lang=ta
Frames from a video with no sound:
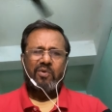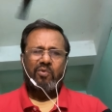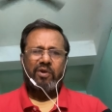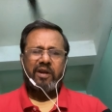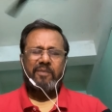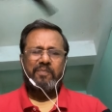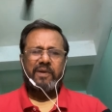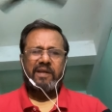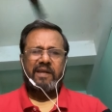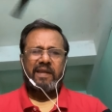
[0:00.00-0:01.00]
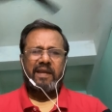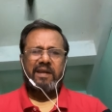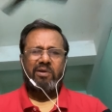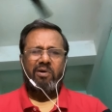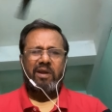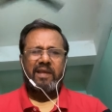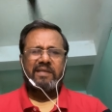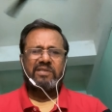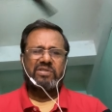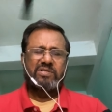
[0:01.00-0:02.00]
ஒன்றை பற்றிய
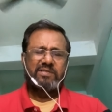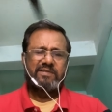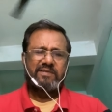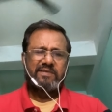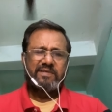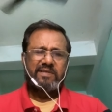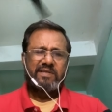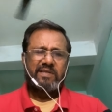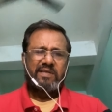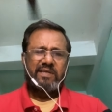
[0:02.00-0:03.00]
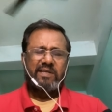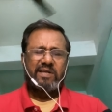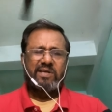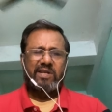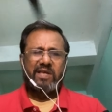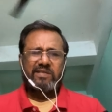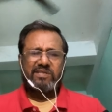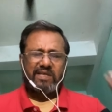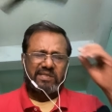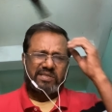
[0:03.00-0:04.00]
நாலேஜ் இருக்கிற
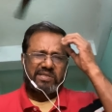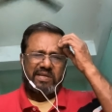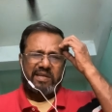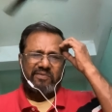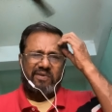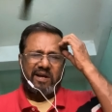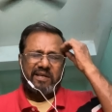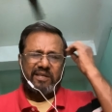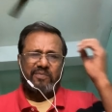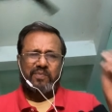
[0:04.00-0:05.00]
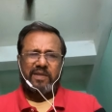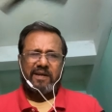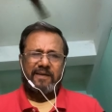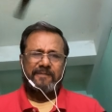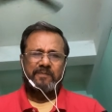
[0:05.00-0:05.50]
ஜஸ்ட் அறிவாக இருப்பதல்ல